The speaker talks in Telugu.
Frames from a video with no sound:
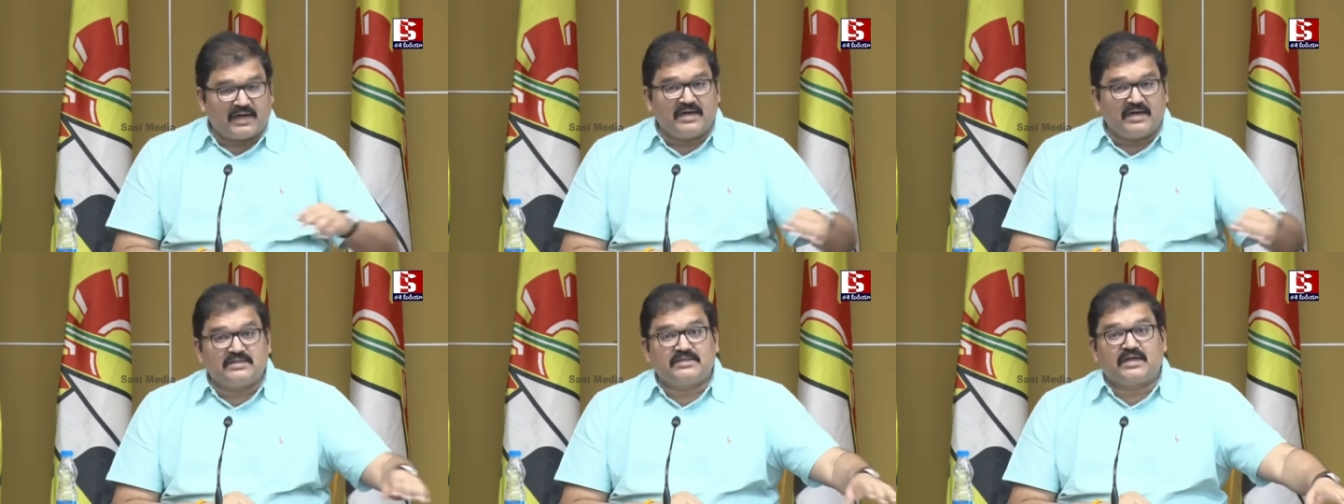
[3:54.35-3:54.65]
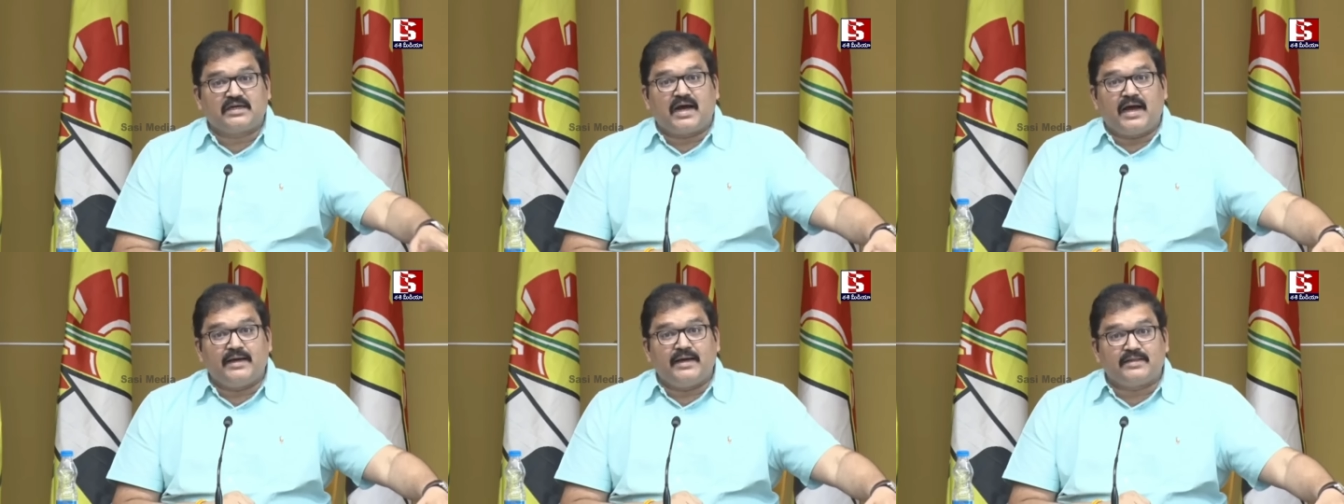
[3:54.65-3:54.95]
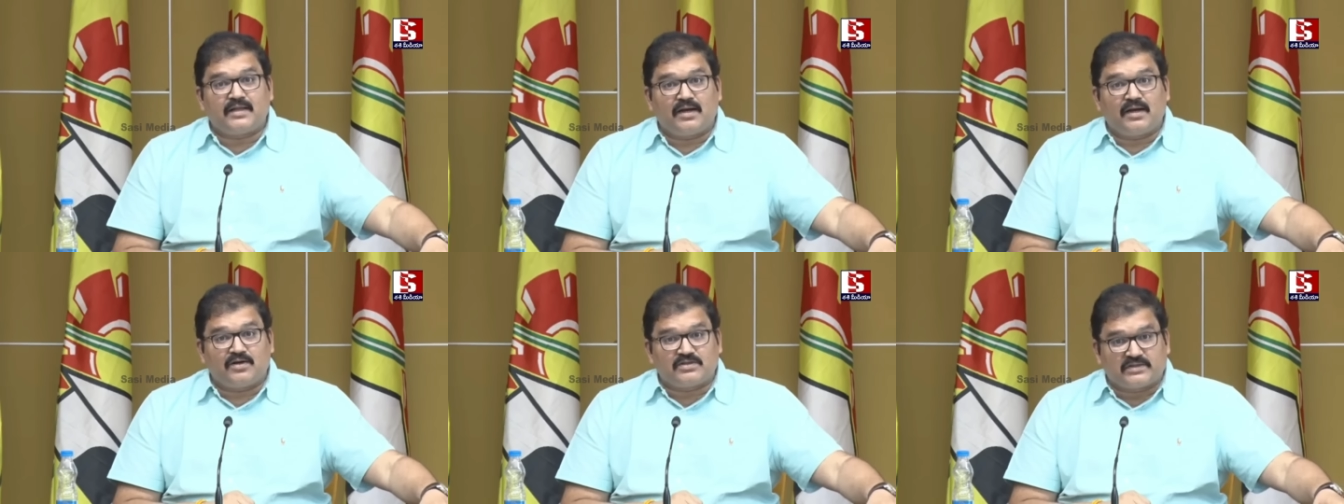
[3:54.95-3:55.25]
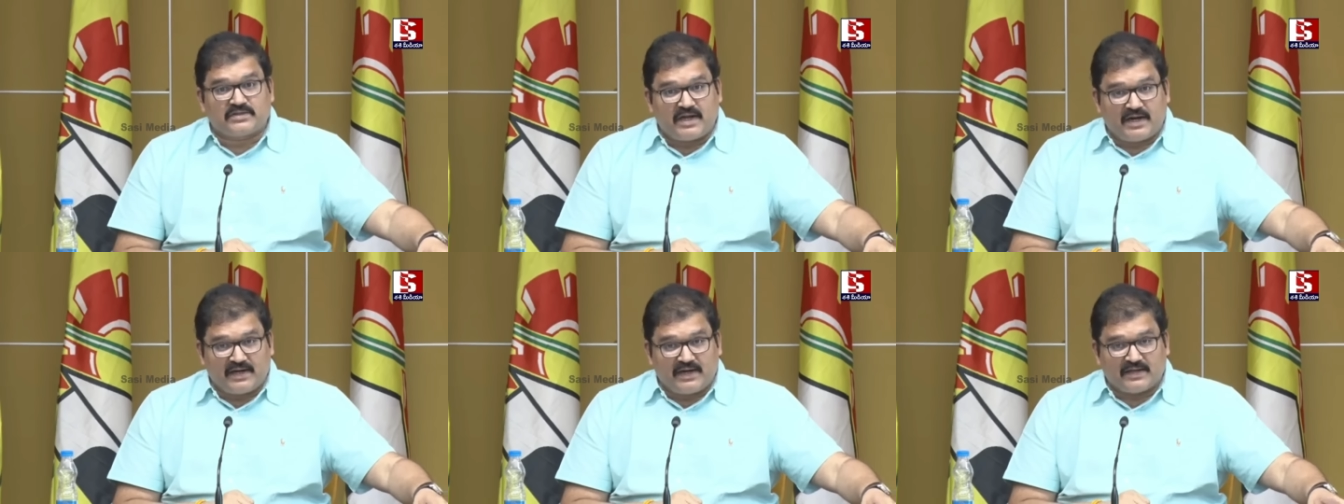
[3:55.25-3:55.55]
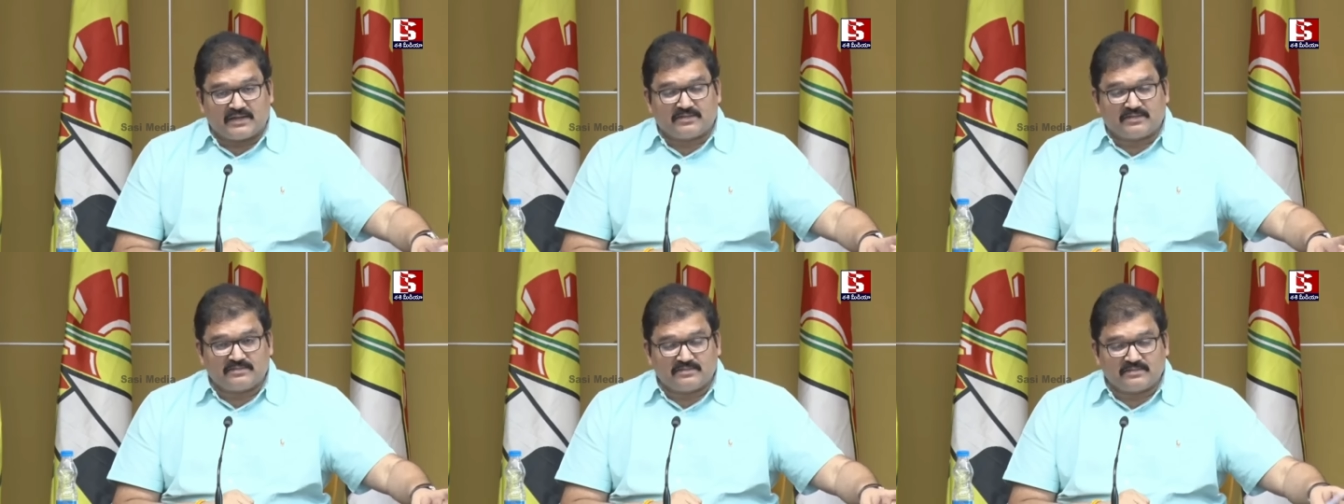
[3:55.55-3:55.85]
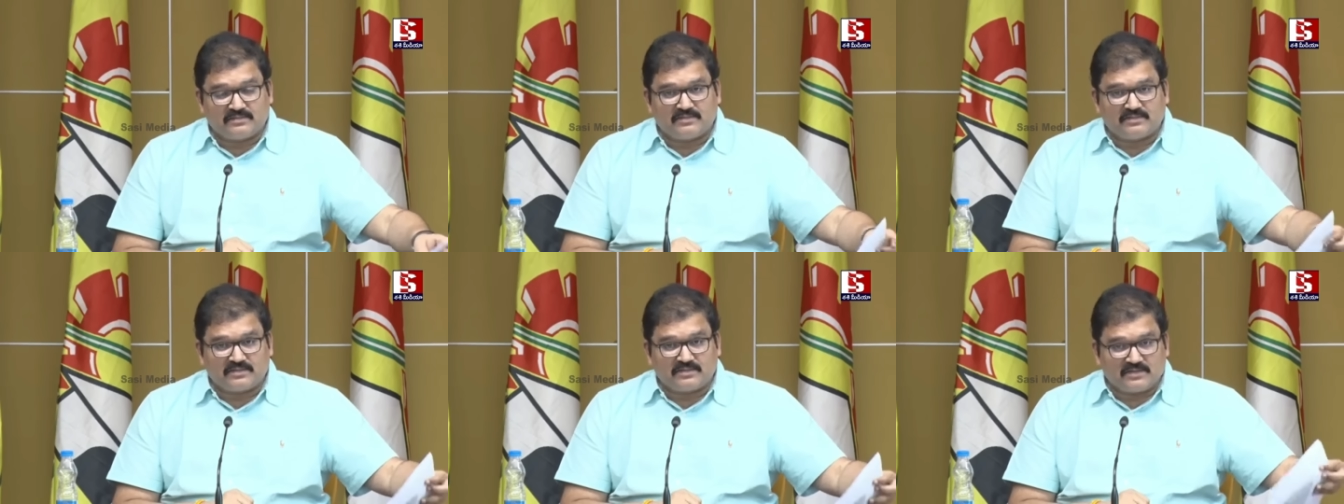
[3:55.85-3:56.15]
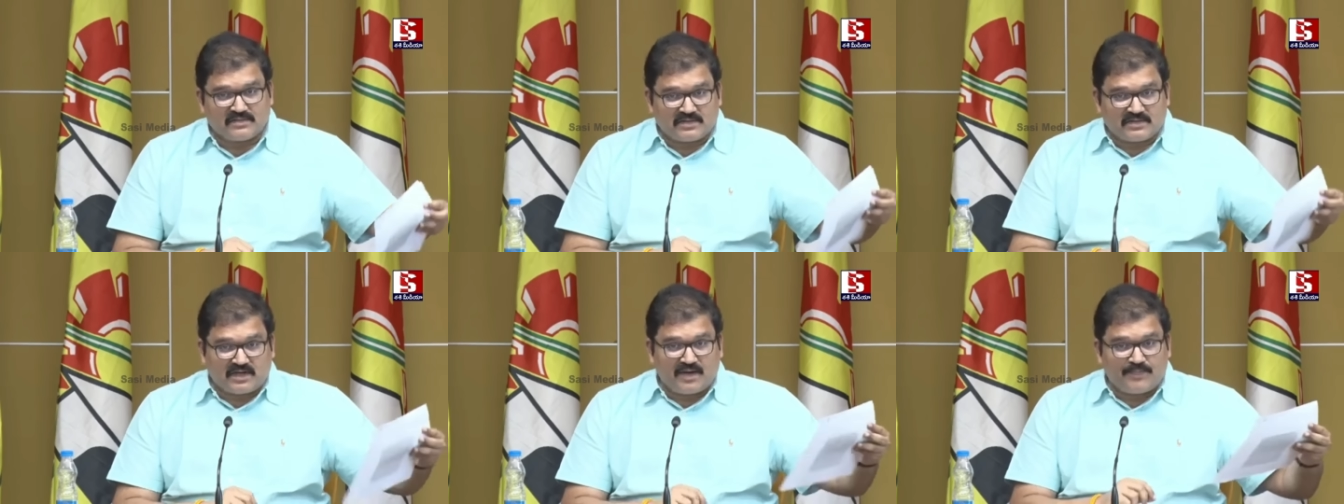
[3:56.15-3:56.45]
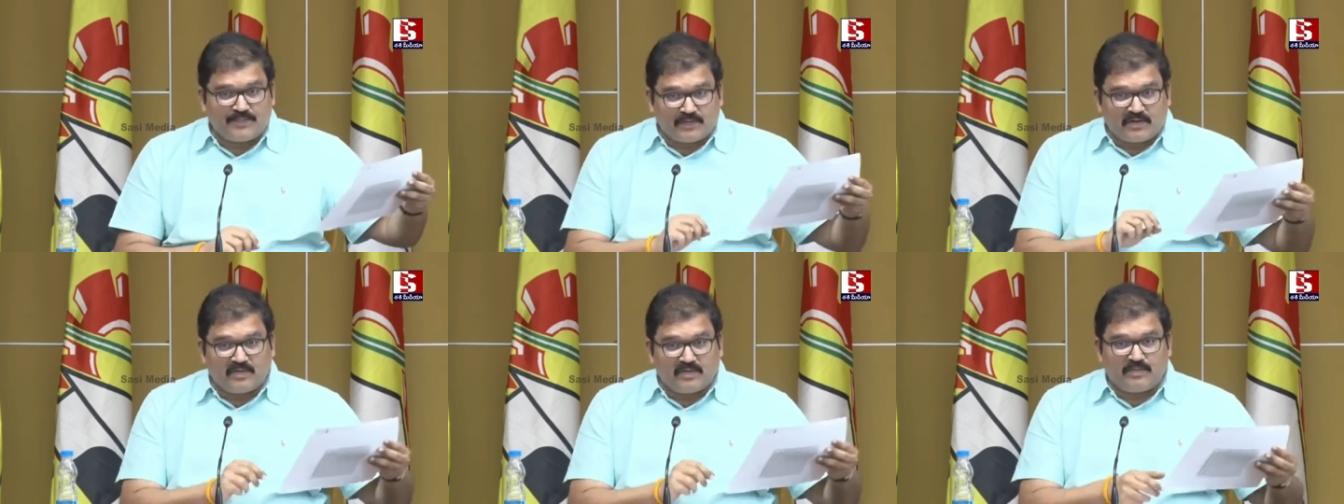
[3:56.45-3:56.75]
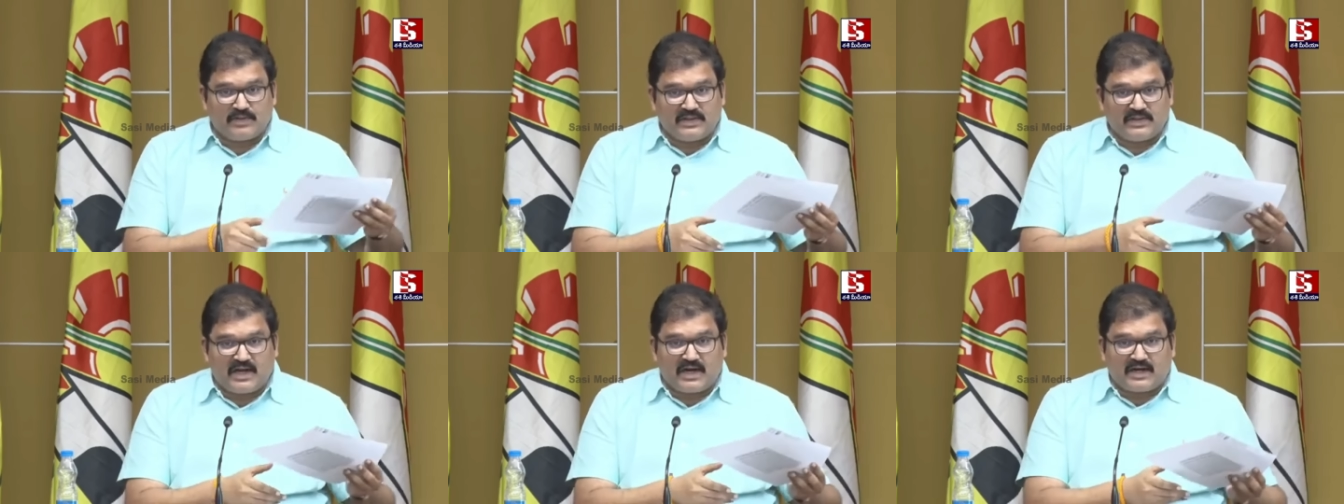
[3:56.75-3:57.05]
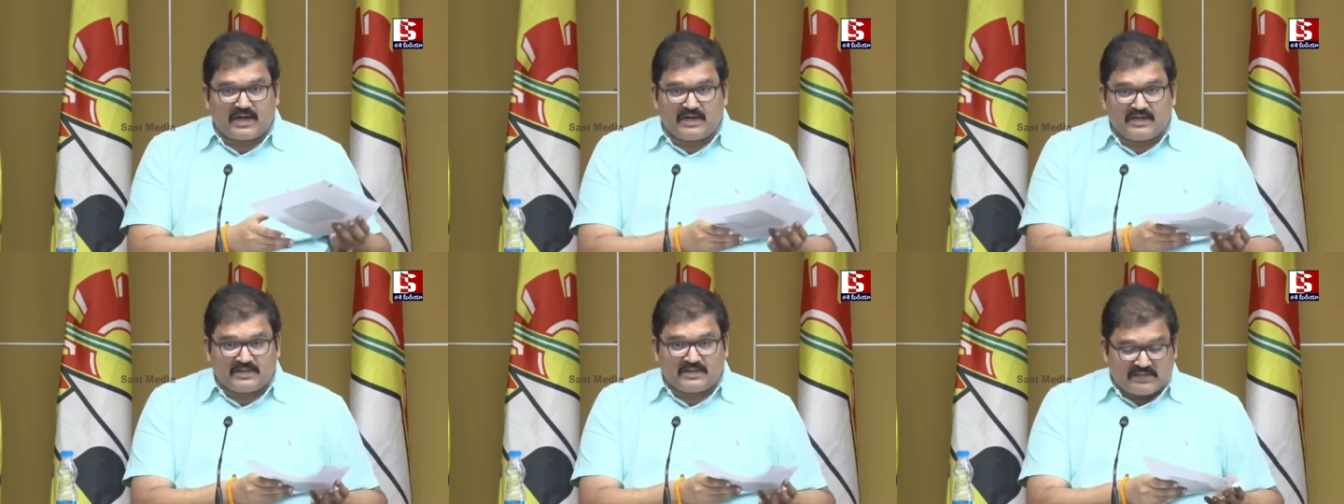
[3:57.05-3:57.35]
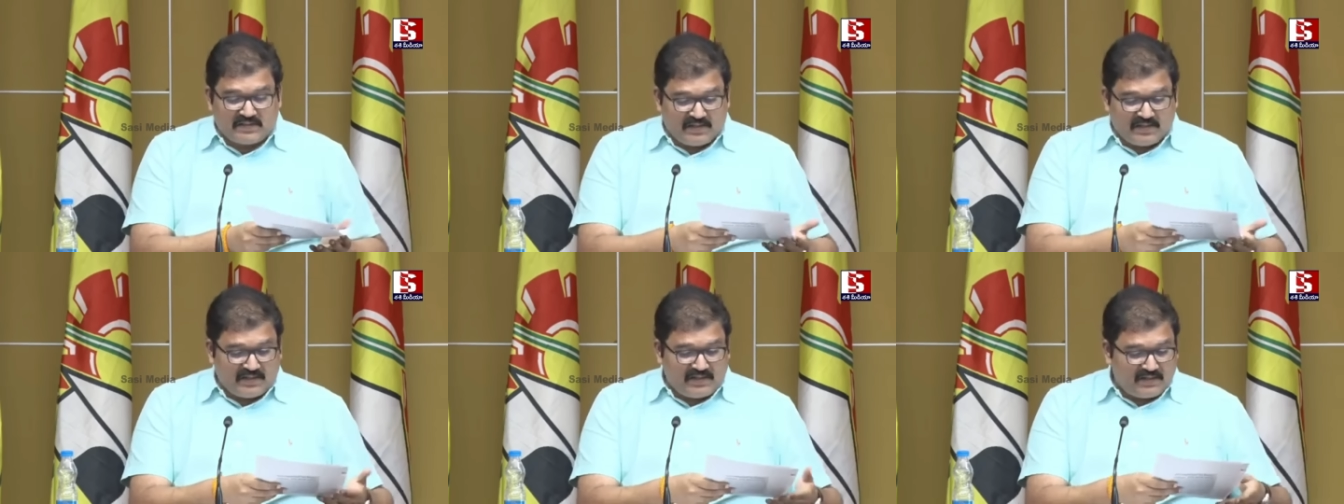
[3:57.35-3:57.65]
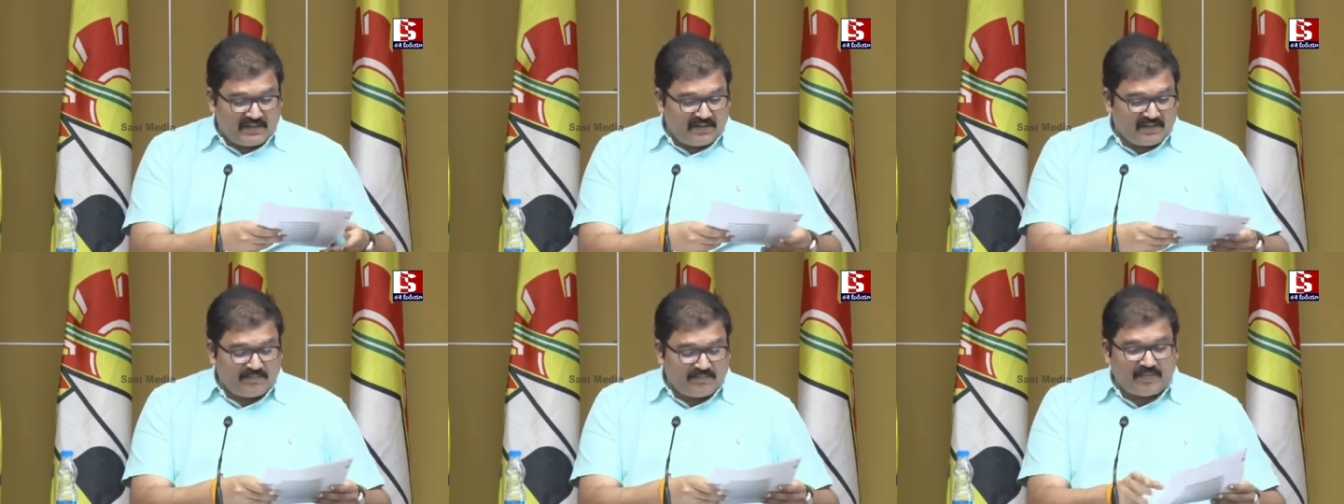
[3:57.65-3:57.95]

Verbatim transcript: అక్కడి నుంచి కాగితాలు వస్తాయండి స్క్రిప్ట్ ముందే అక్కడి నుంచి